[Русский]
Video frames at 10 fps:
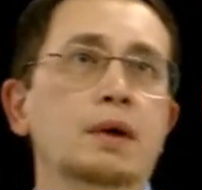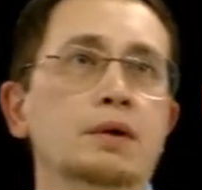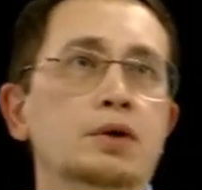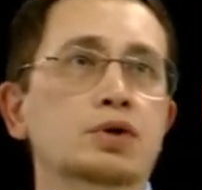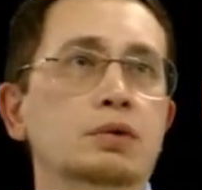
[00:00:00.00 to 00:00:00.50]

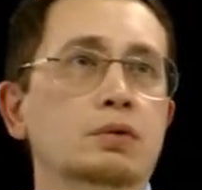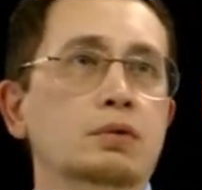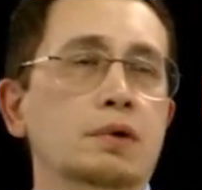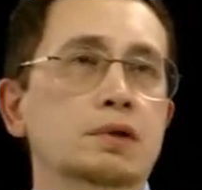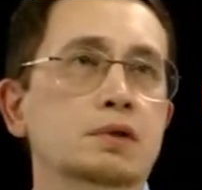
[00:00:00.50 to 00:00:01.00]
Значит,
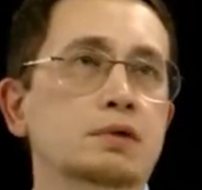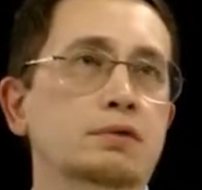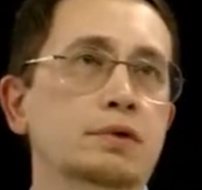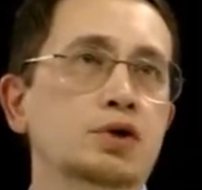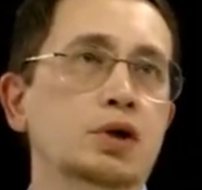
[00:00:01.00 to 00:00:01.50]
у вас
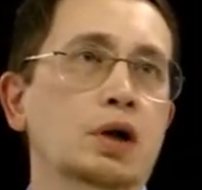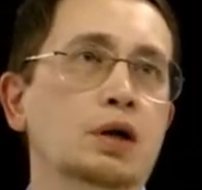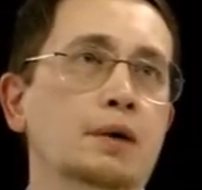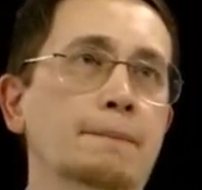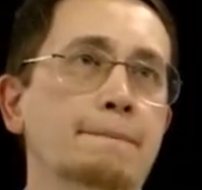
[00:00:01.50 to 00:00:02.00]
в
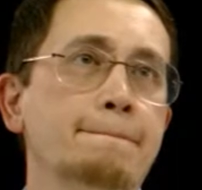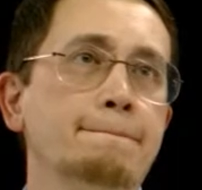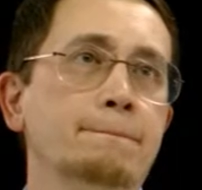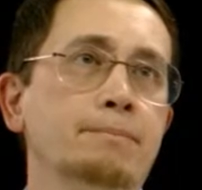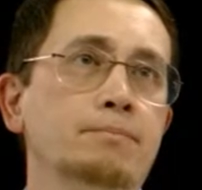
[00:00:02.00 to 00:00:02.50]
начале
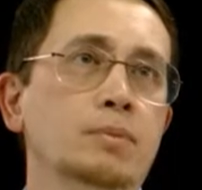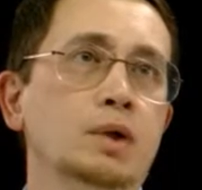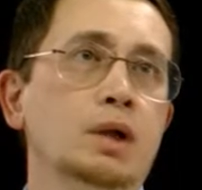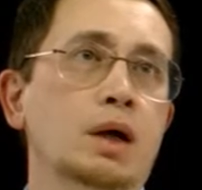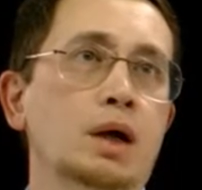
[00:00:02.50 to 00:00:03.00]

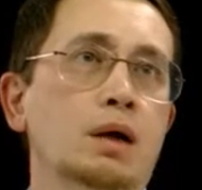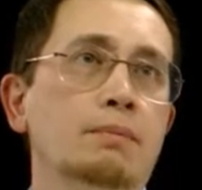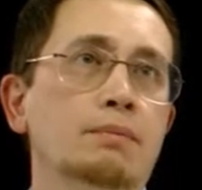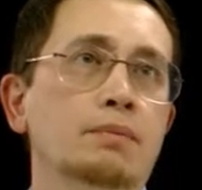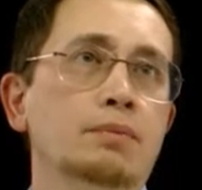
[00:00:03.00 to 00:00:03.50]

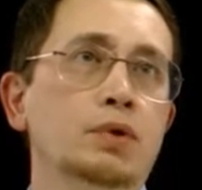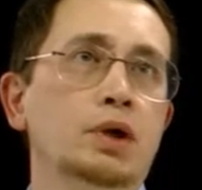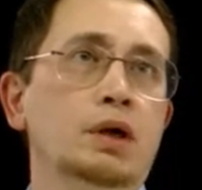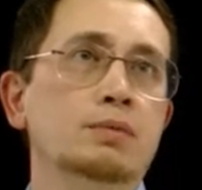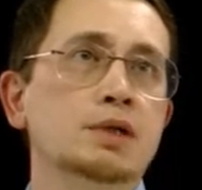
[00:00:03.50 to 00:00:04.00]
на
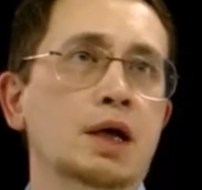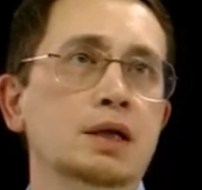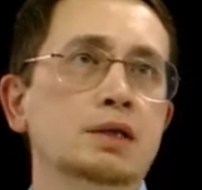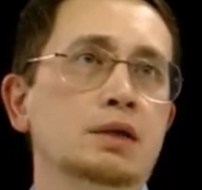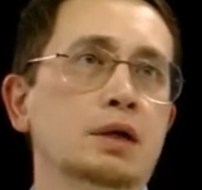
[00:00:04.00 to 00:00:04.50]
неком
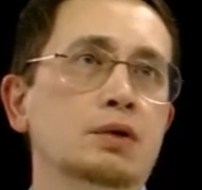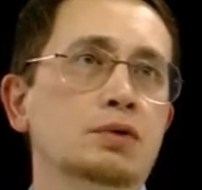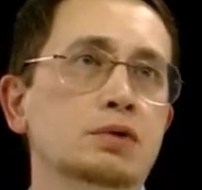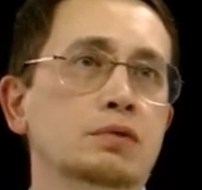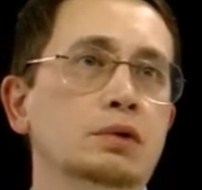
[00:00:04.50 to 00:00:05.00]
сайте, да, то
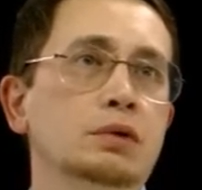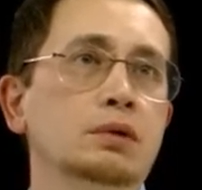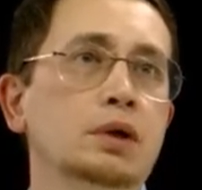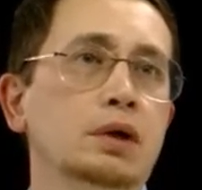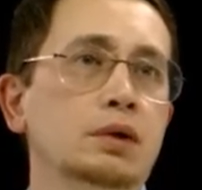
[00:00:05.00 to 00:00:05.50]
есть вот,
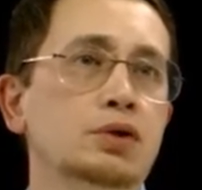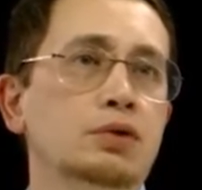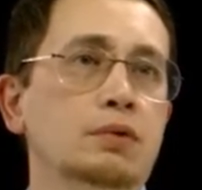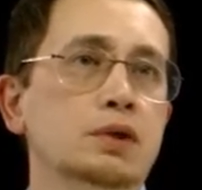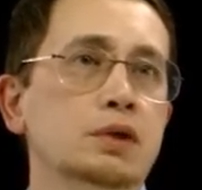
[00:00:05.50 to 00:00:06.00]

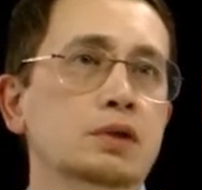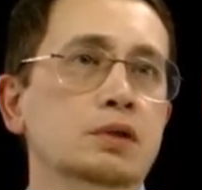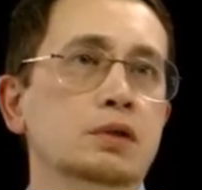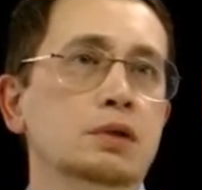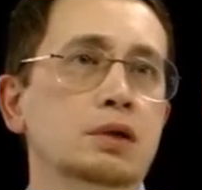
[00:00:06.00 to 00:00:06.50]
значит, у вас
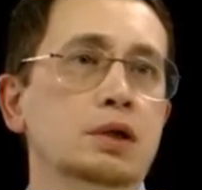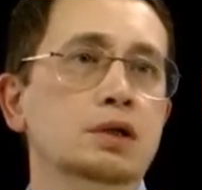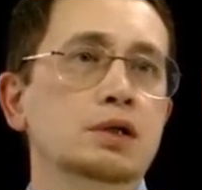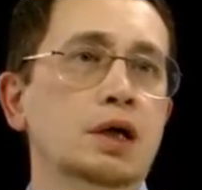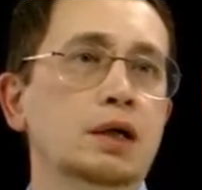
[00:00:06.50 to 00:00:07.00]
есть некий
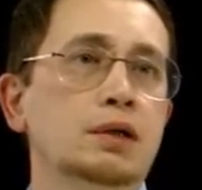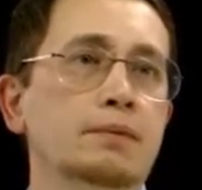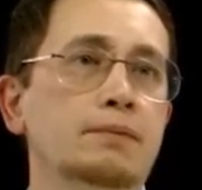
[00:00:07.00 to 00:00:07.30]
сайт –